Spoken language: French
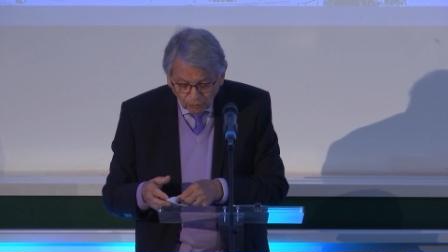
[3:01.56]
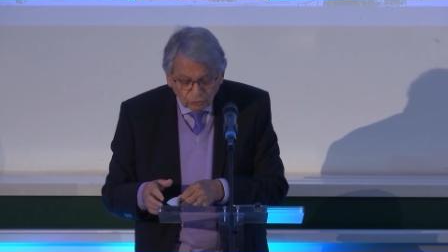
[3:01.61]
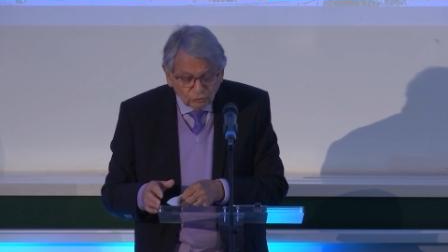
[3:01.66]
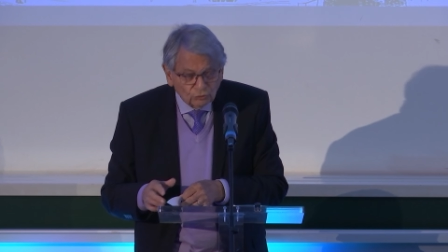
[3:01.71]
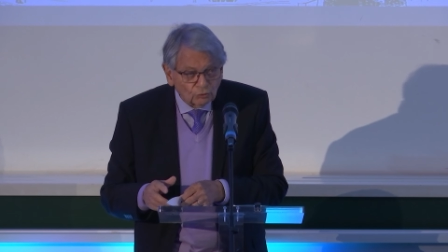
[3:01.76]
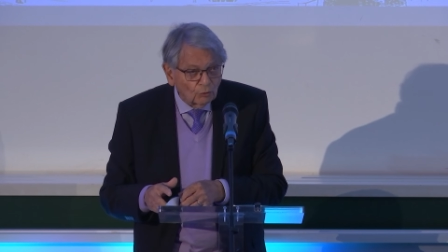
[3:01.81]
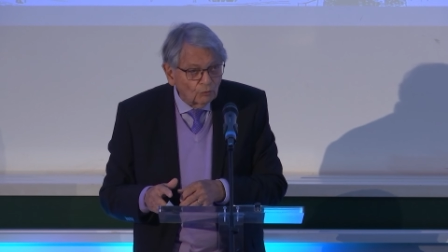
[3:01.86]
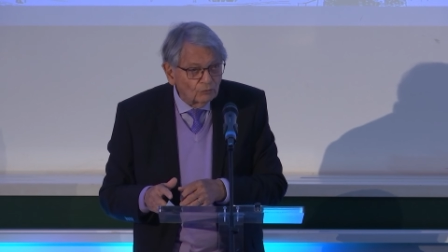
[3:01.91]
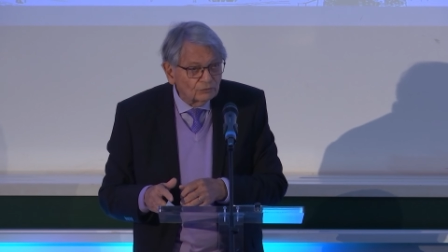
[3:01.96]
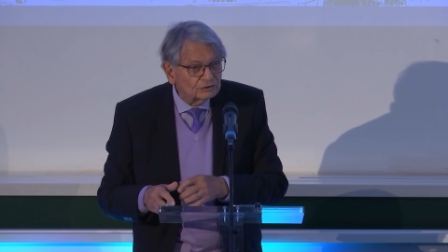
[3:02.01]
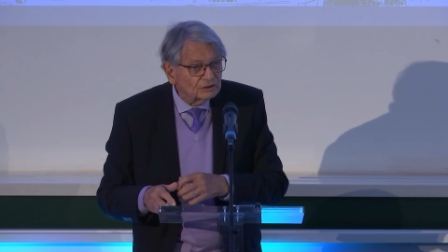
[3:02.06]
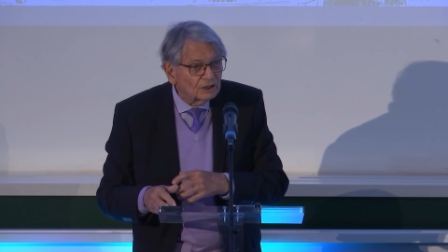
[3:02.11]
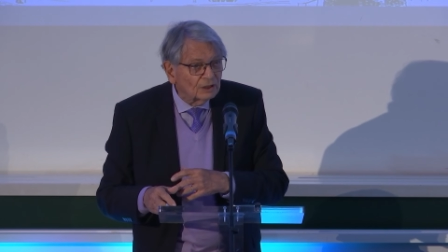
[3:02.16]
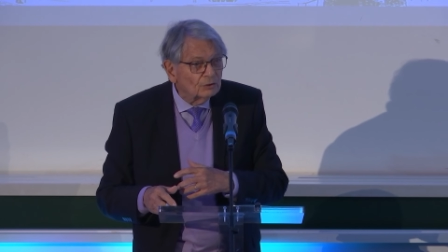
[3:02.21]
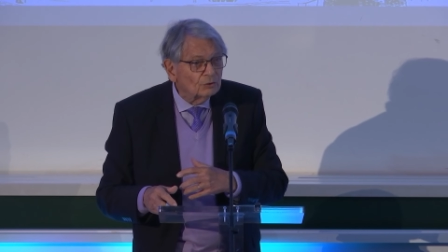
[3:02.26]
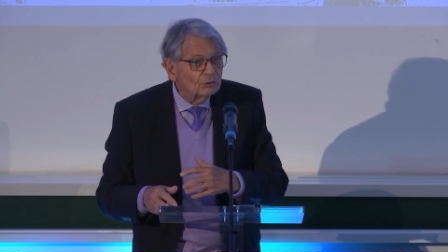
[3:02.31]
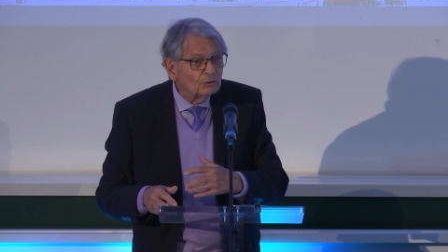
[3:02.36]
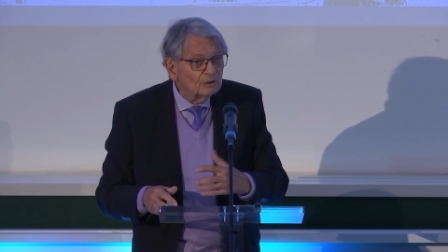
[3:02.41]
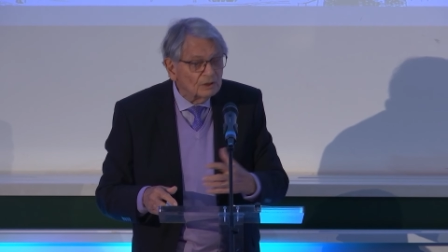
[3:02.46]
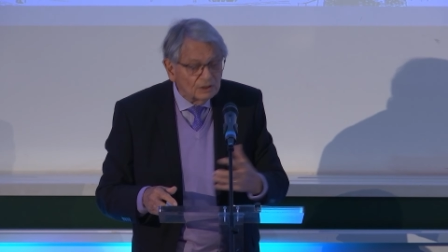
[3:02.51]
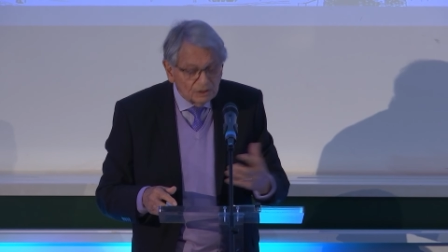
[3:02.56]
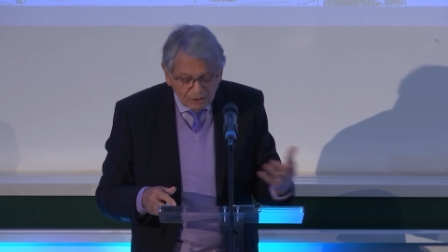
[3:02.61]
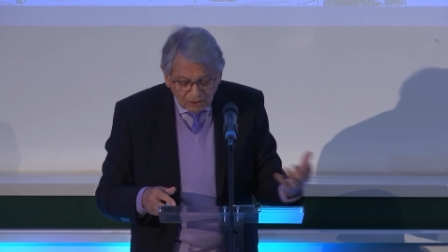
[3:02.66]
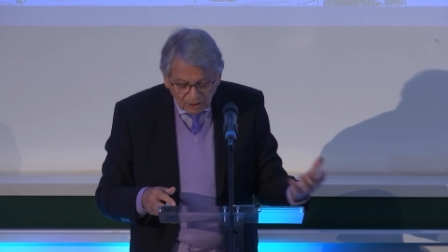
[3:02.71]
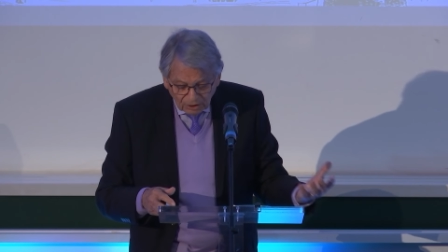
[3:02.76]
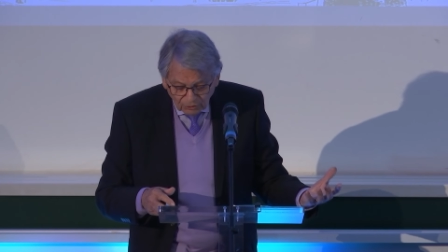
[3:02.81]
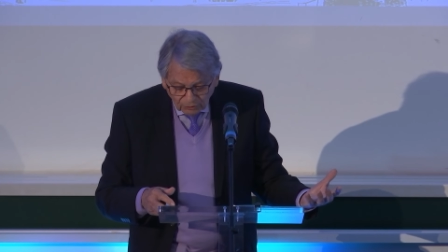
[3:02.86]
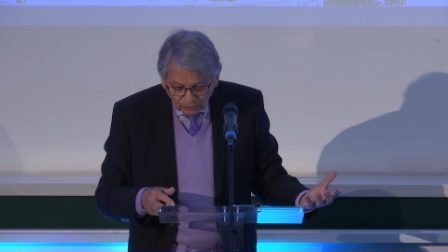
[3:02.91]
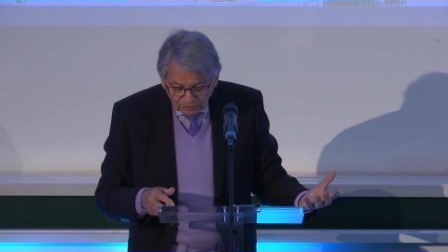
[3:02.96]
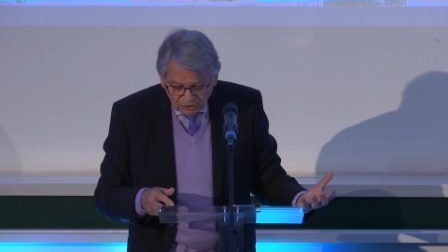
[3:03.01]
retrouve sa
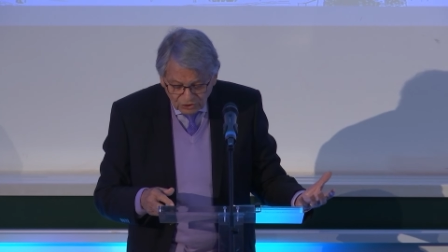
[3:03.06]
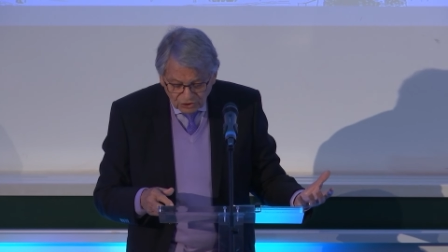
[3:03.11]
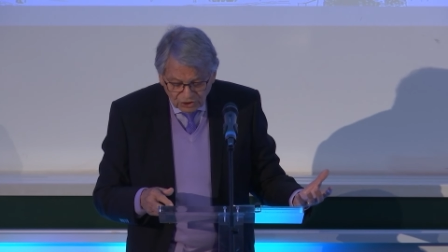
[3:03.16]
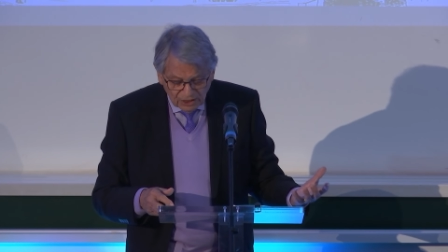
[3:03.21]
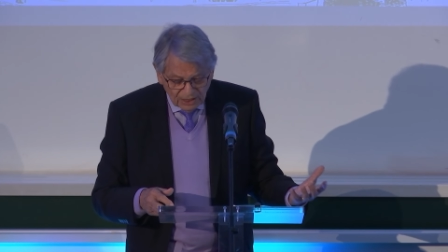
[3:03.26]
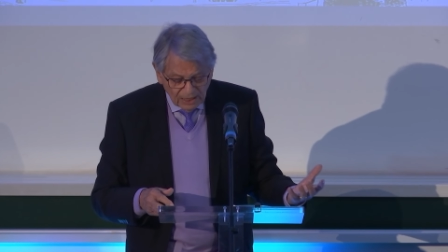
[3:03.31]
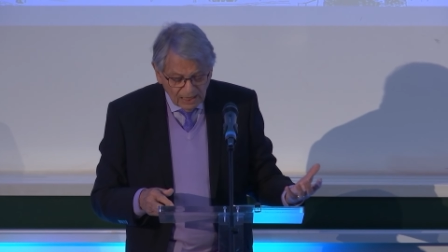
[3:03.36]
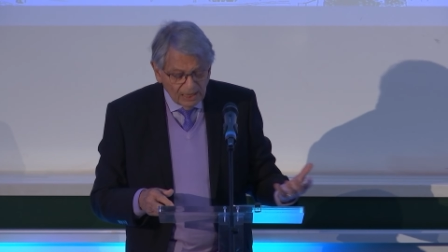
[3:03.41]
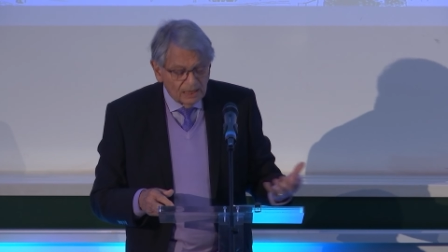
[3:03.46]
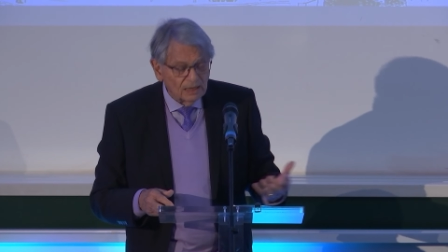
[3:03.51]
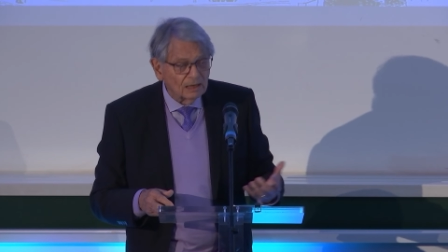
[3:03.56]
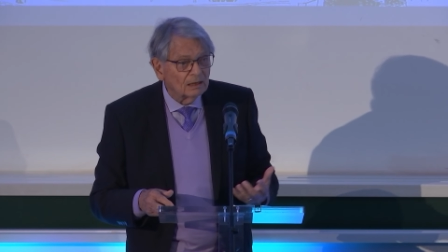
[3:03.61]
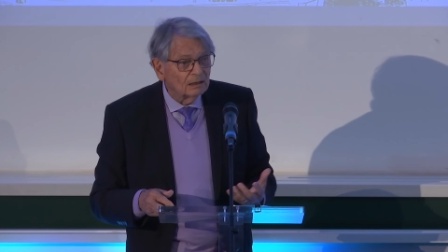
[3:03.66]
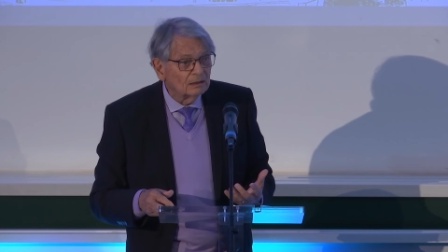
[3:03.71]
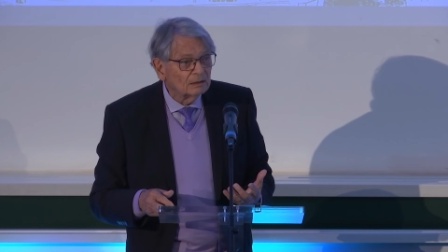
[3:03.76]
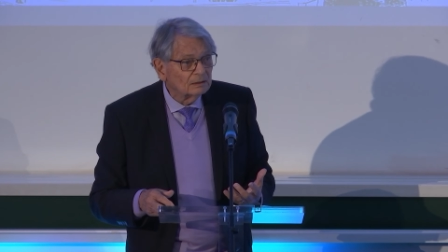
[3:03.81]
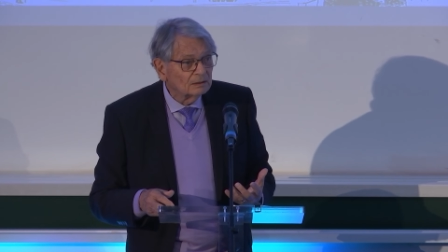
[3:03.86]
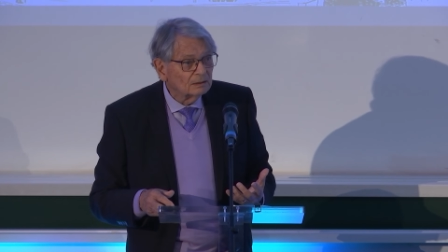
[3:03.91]
nudité originelle